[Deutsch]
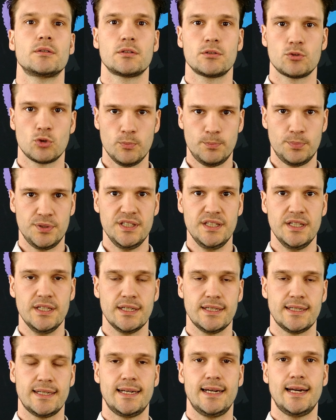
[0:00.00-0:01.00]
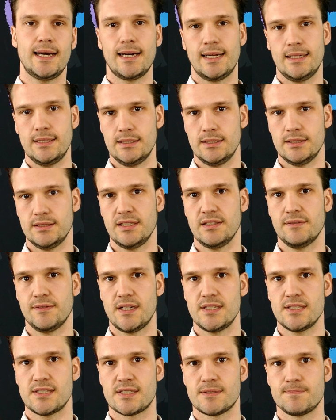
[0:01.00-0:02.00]
Kopie erhalten
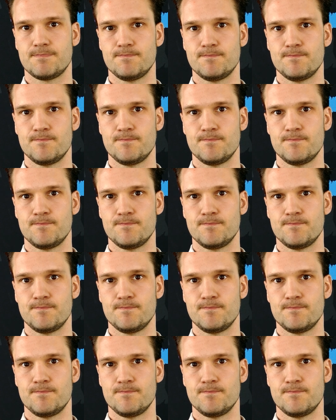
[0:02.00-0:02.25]
jeweils.